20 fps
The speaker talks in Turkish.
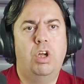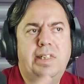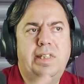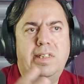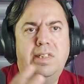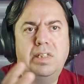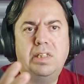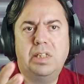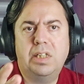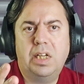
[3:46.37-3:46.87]

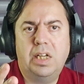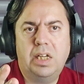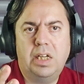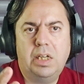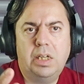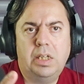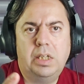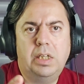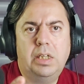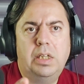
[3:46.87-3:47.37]
Sizin
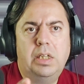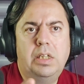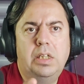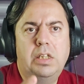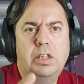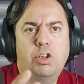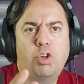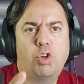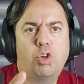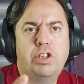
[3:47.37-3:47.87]
e,
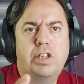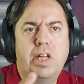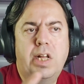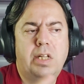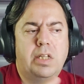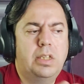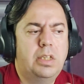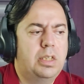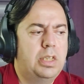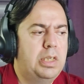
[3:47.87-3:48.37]

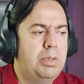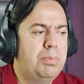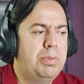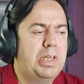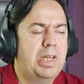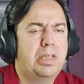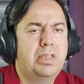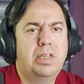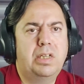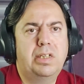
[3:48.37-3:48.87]
sosyal
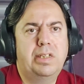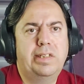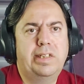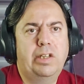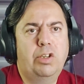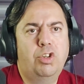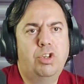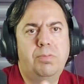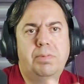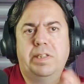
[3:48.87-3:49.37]

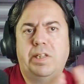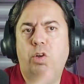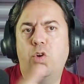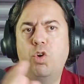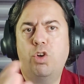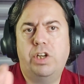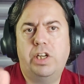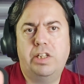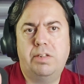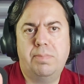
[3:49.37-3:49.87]
imkanlarınıza göre mesela
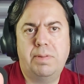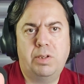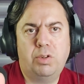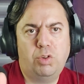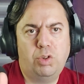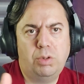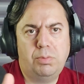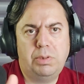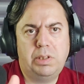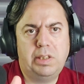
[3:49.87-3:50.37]
öğretmen
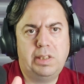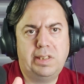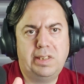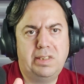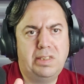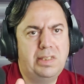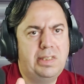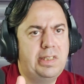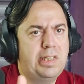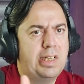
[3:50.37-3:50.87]

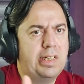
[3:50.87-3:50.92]
olabilirsiniz,